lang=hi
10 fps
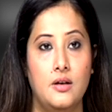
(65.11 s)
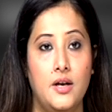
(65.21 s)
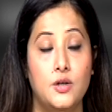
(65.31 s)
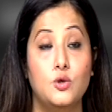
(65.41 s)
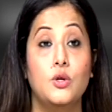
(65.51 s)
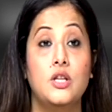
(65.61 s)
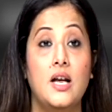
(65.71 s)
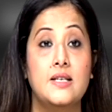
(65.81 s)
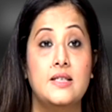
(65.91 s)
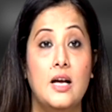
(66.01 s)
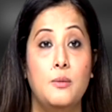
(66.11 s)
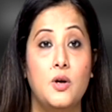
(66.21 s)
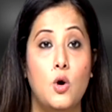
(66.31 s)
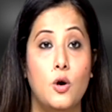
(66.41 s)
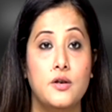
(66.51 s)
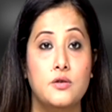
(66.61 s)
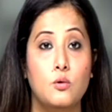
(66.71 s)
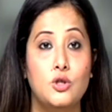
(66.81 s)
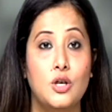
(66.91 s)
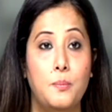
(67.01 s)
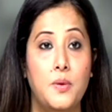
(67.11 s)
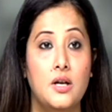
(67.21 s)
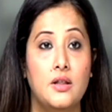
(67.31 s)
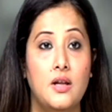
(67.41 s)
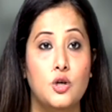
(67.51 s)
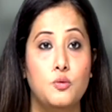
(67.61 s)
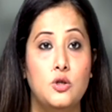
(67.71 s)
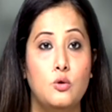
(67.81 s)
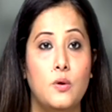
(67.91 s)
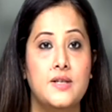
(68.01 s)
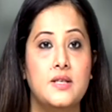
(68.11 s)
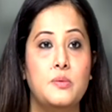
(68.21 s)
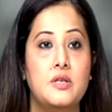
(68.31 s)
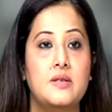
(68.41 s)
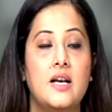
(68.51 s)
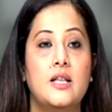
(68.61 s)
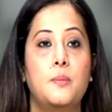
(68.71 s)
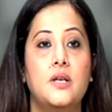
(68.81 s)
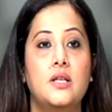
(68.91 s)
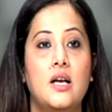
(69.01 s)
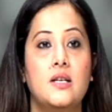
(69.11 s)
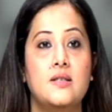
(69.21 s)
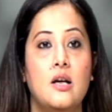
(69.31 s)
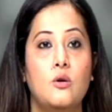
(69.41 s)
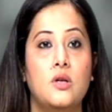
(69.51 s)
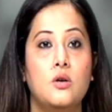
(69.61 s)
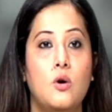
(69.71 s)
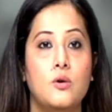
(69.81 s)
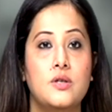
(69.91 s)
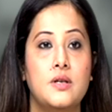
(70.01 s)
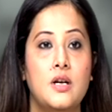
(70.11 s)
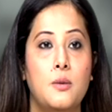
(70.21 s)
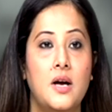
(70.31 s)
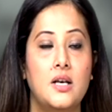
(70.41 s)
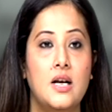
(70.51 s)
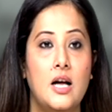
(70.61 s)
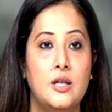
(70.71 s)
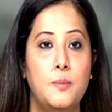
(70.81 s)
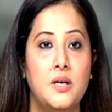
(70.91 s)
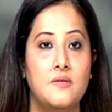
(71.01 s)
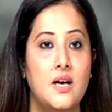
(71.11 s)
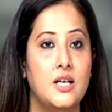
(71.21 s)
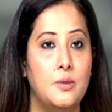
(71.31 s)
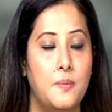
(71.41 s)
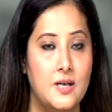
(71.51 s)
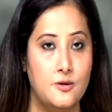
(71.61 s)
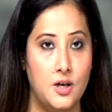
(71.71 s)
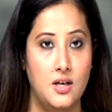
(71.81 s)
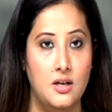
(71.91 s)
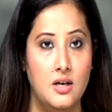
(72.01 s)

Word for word: एक साल में कांग्रेस को छप्पन अध्यक्ष मिल चुके हैं सबसे ज़्यादा 45 सालों तक कांग्रेस की कमान गांधी परिवार के पास रही